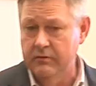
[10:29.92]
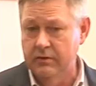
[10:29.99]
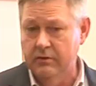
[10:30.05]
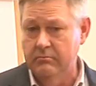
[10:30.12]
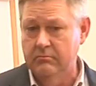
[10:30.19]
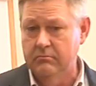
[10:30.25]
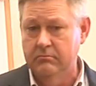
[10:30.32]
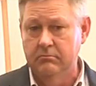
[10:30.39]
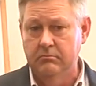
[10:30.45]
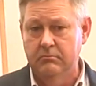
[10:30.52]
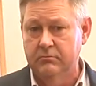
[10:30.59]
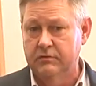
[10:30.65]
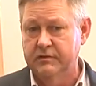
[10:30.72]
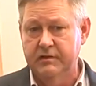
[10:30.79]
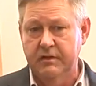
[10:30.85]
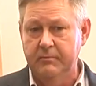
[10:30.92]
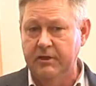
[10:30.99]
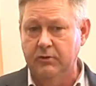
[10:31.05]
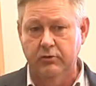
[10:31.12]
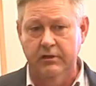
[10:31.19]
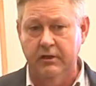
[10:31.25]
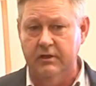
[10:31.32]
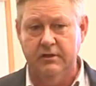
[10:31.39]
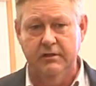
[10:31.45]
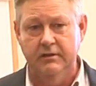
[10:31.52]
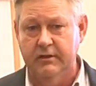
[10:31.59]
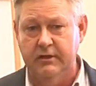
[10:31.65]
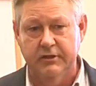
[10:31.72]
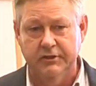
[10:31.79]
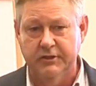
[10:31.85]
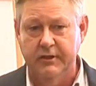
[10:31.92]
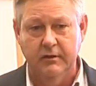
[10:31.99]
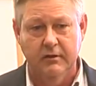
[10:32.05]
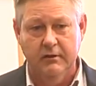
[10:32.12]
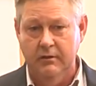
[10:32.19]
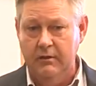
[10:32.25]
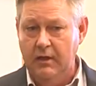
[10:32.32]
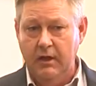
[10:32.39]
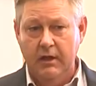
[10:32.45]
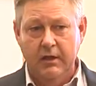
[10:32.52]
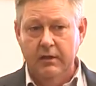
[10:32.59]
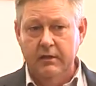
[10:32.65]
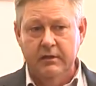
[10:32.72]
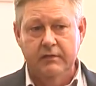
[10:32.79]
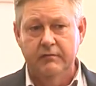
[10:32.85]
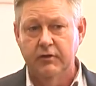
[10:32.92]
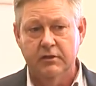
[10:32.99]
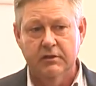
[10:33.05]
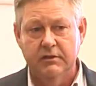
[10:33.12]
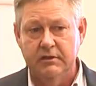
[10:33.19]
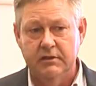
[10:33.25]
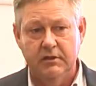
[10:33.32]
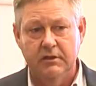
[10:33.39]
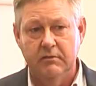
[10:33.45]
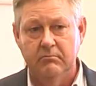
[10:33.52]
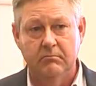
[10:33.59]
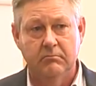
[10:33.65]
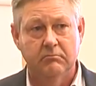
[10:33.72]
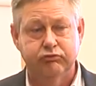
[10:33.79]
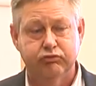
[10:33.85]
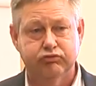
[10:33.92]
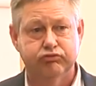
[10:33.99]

wir haben Semiconductor-Hersteller, die wirklich im